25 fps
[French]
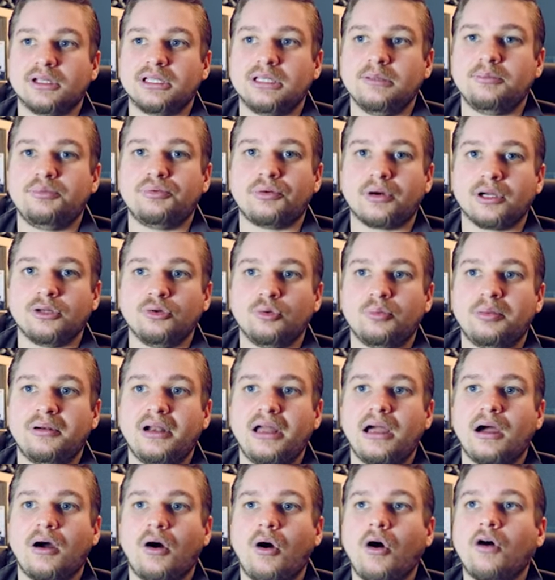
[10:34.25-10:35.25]
qui pourraient nous
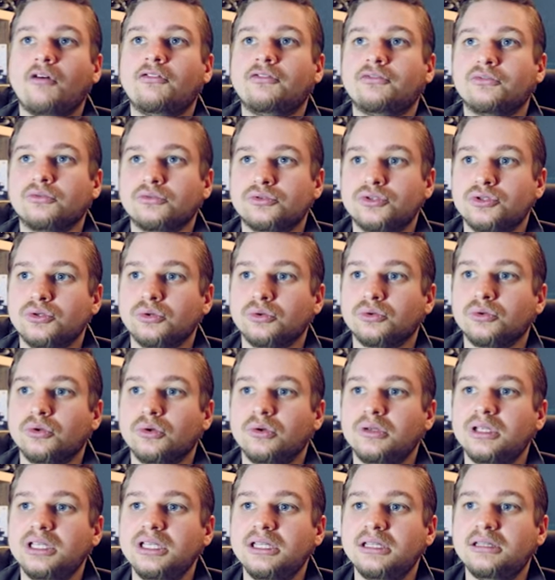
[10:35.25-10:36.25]
plaire en fonction de
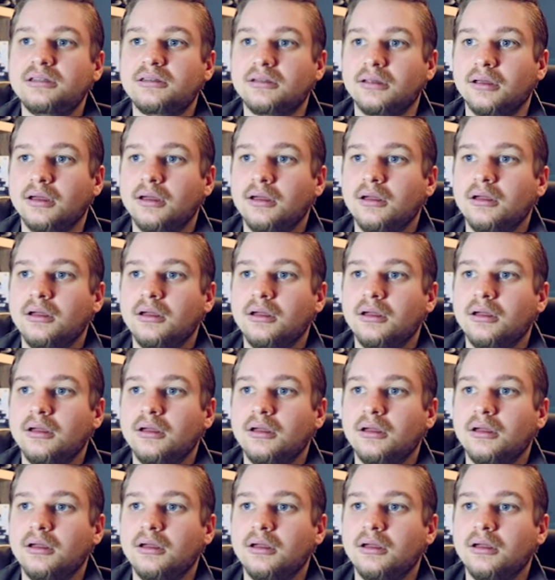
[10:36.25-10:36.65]
hit,